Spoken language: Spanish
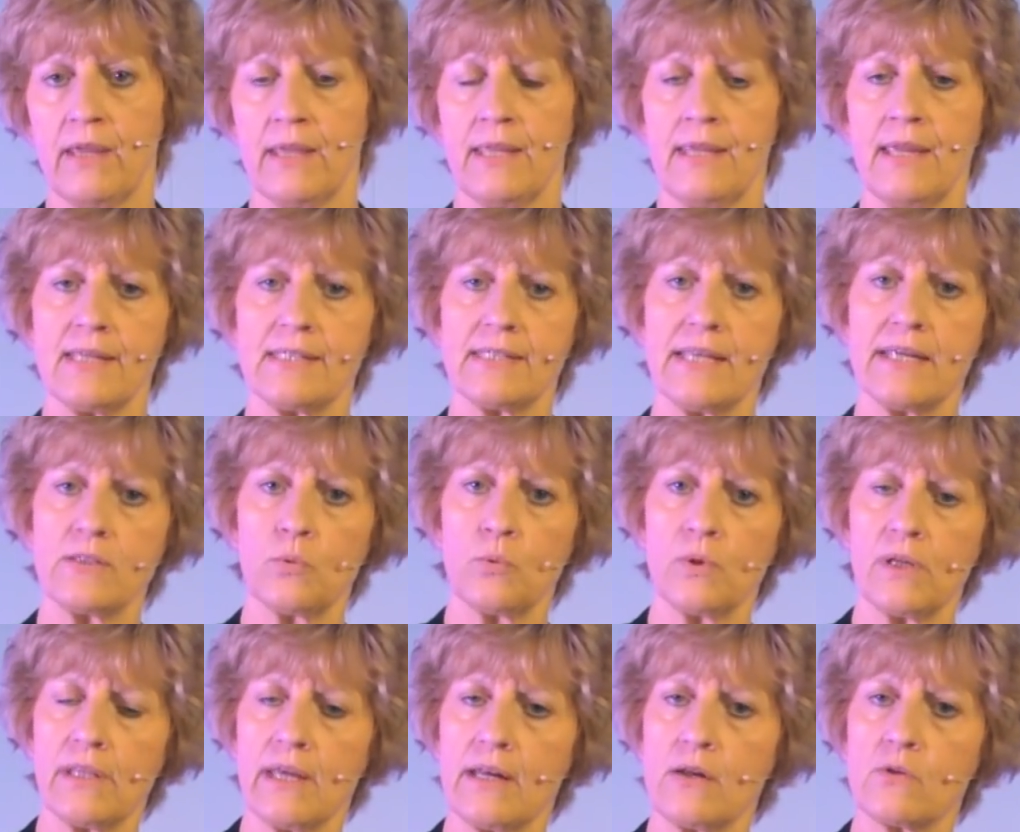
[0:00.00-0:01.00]
Y este es
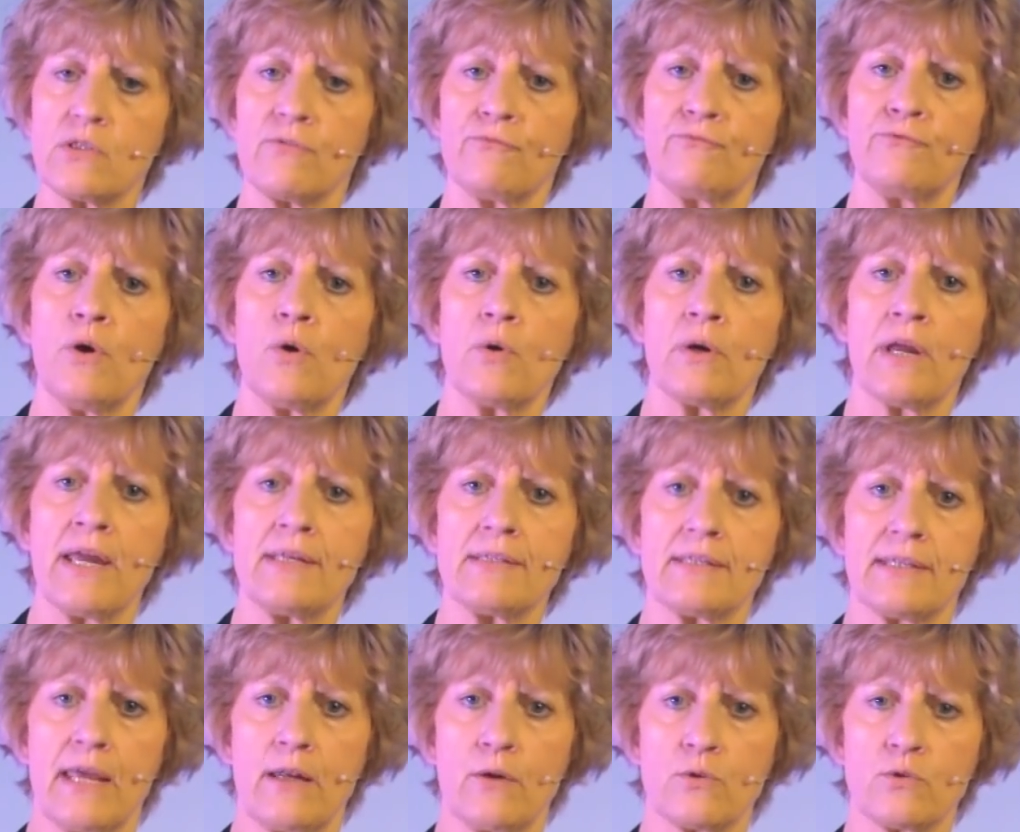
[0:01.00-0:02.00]
uno de los
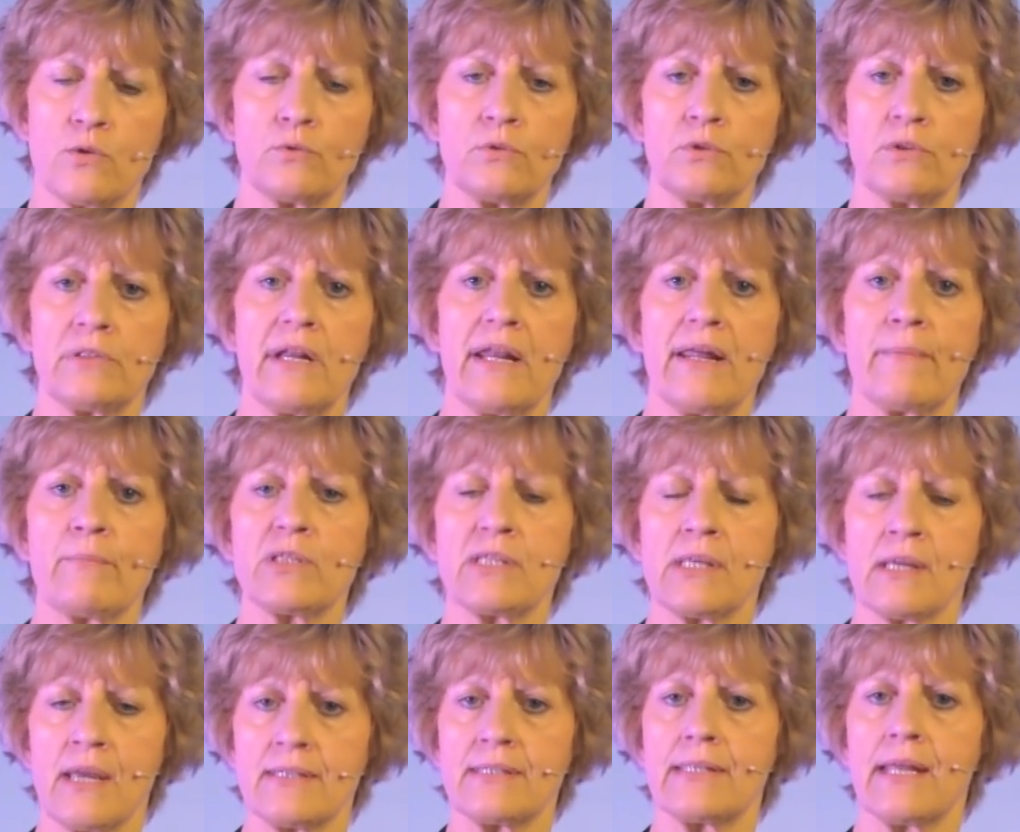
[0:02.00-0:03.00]
enfoques que nosotros
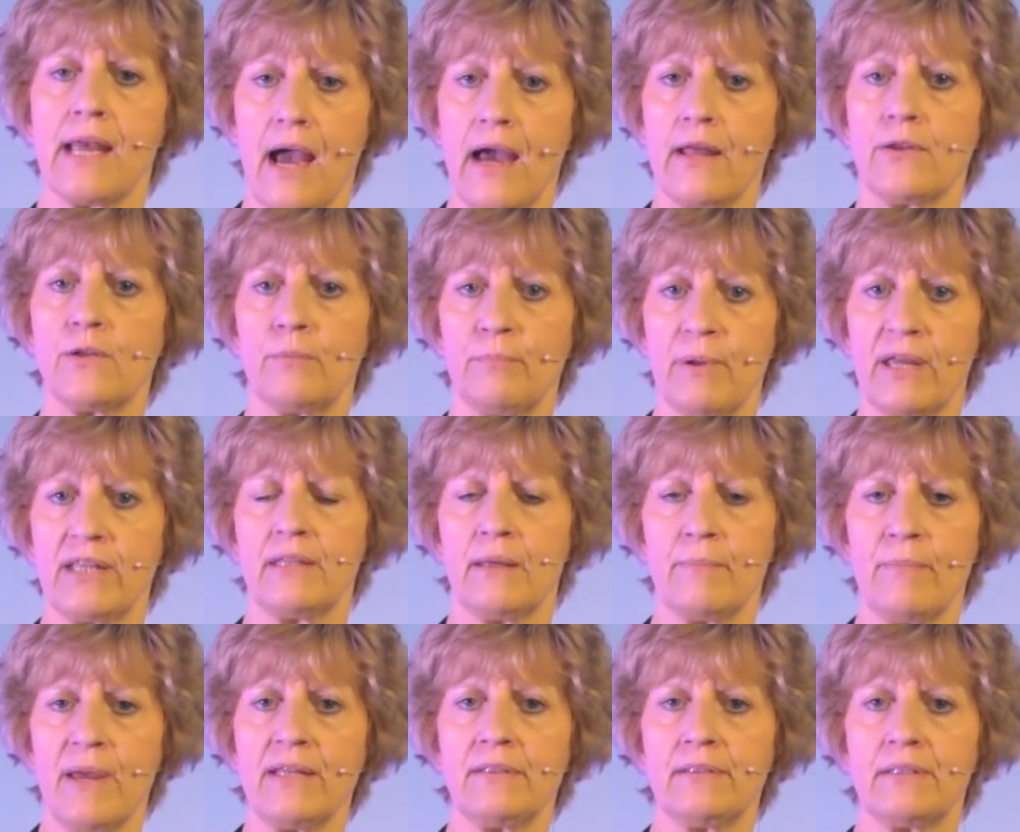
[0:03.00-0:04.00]
tenemos en este año
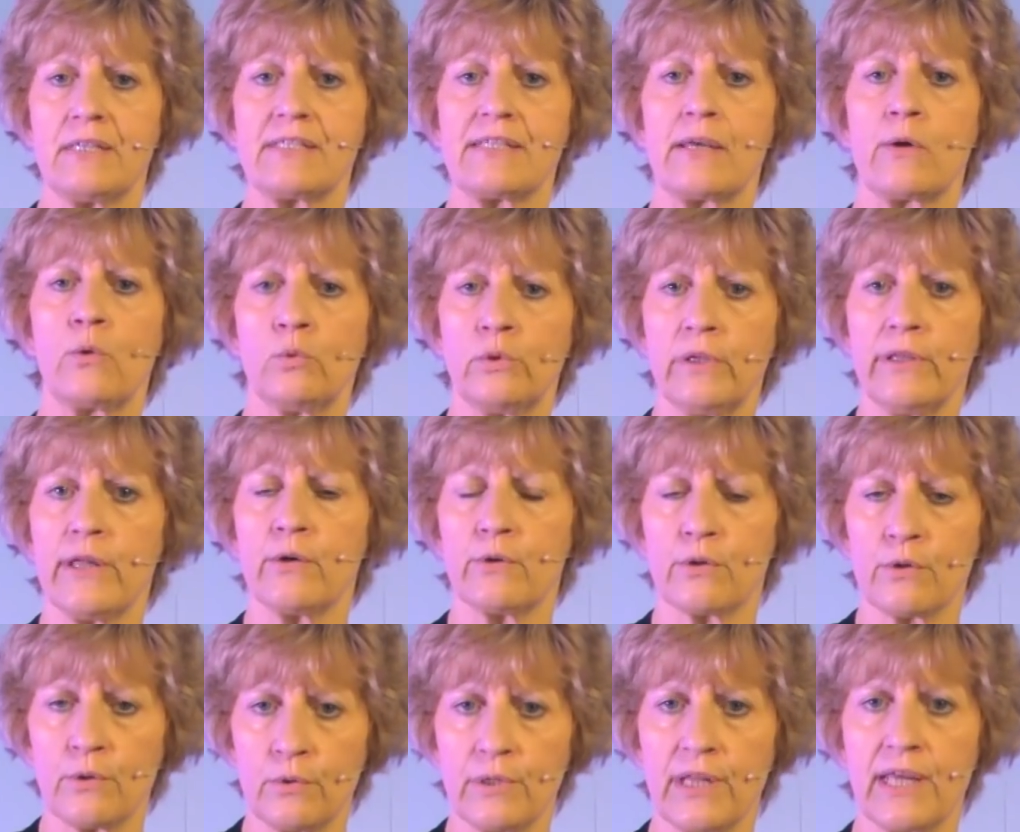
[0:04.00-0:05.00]
2020, segundo de
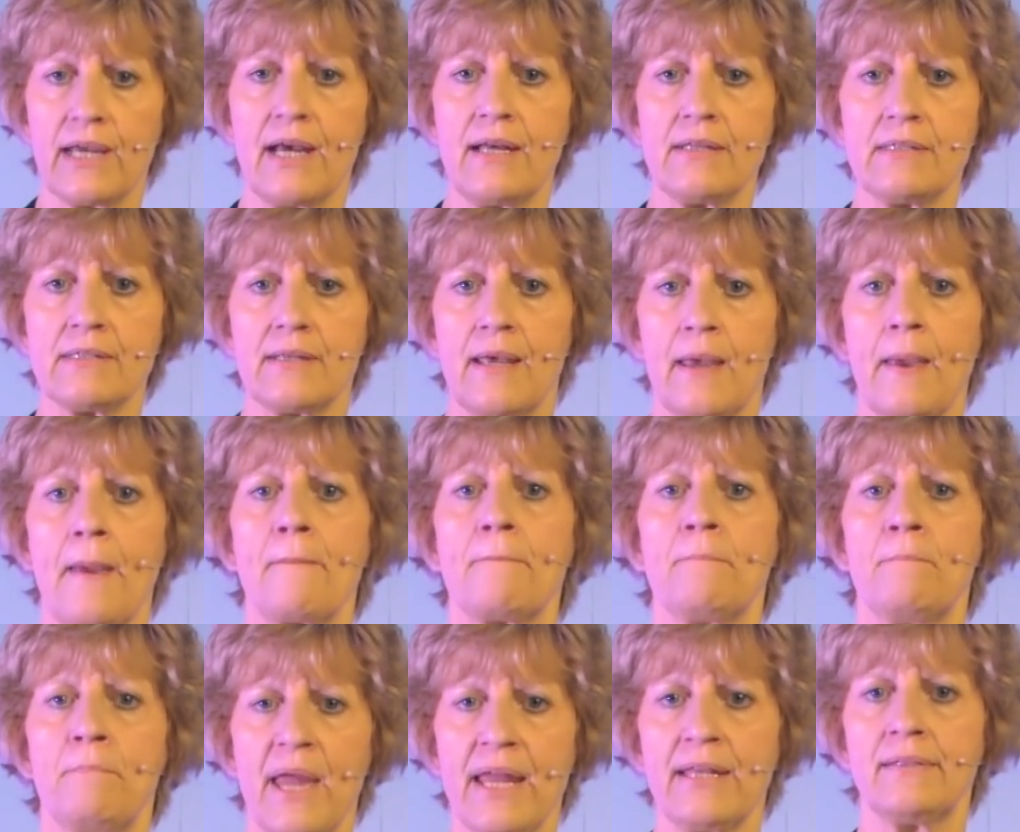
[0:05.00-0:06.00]
Crónicas
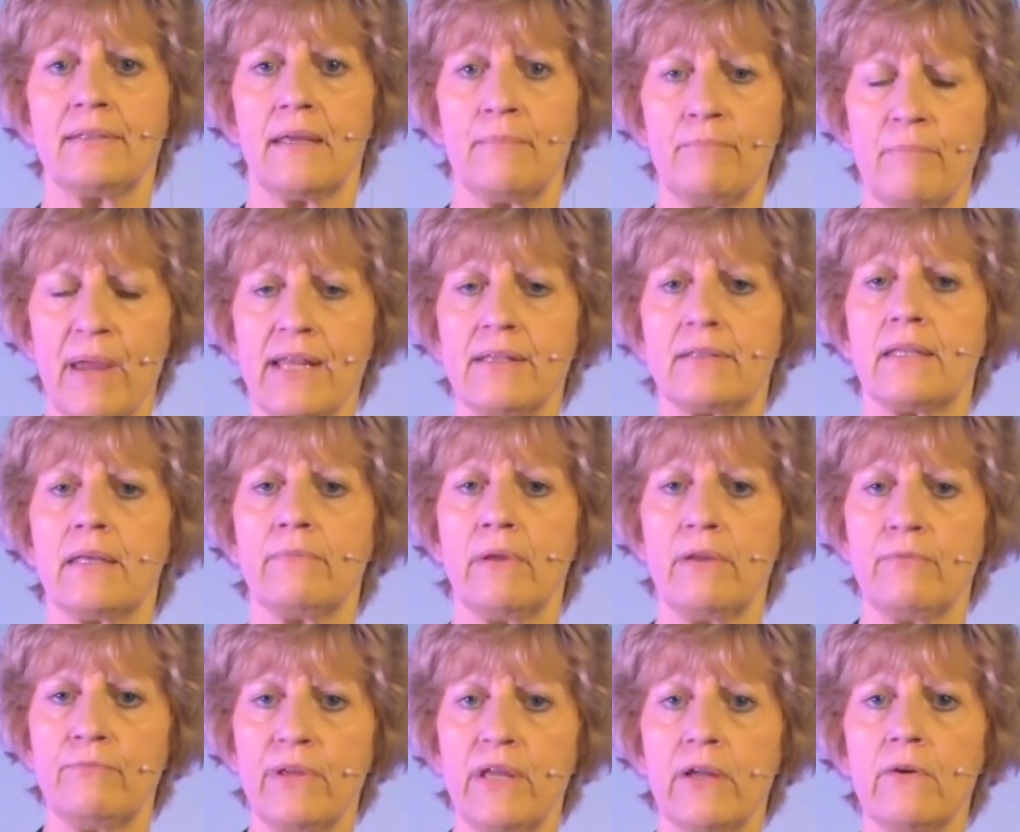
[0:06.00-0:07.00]
2020,
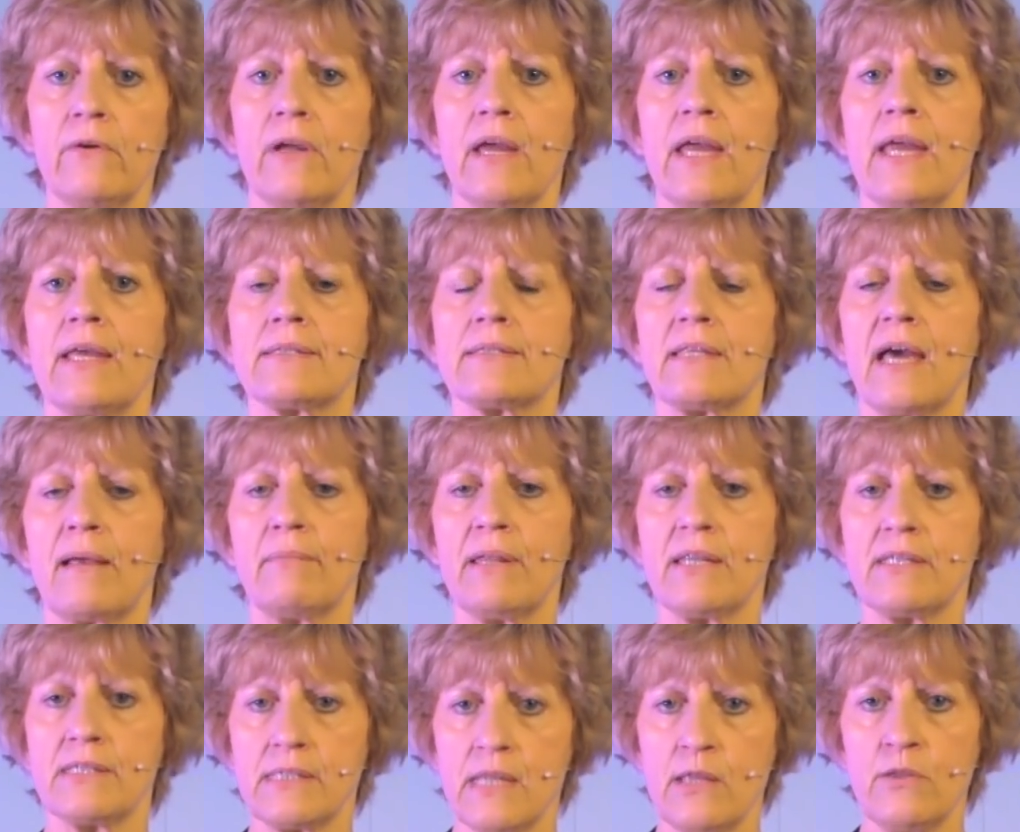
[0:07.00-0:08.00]
vivir
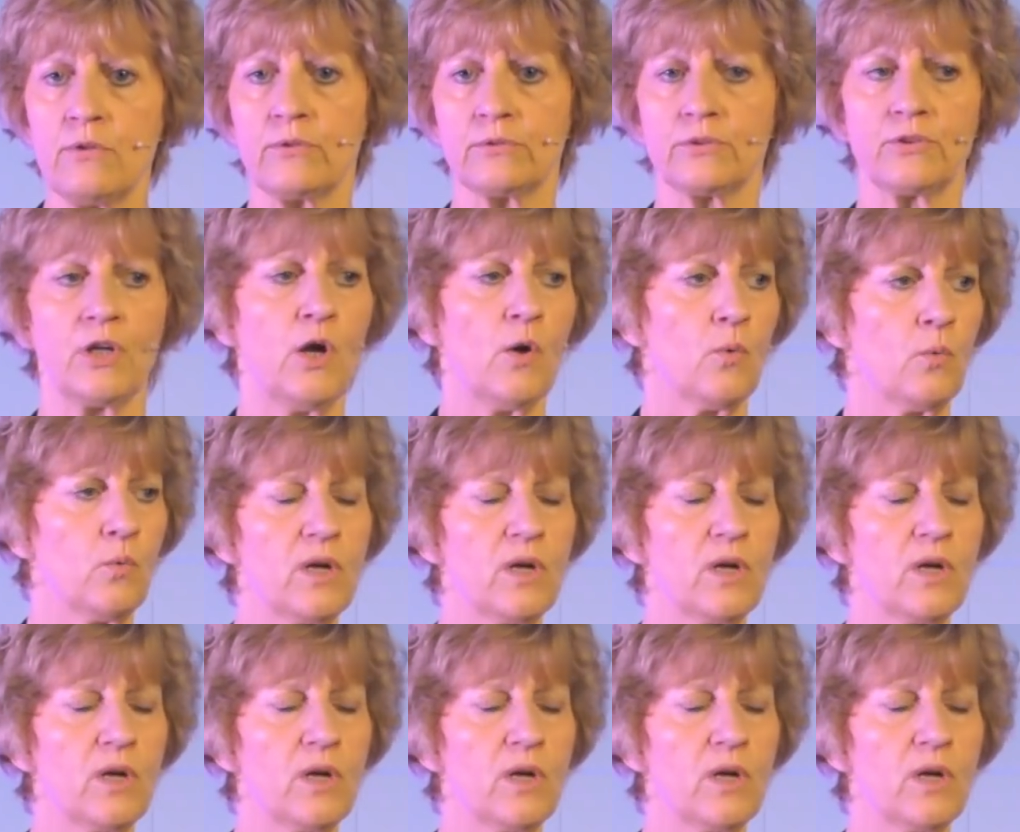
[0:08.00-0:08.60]
establecidos.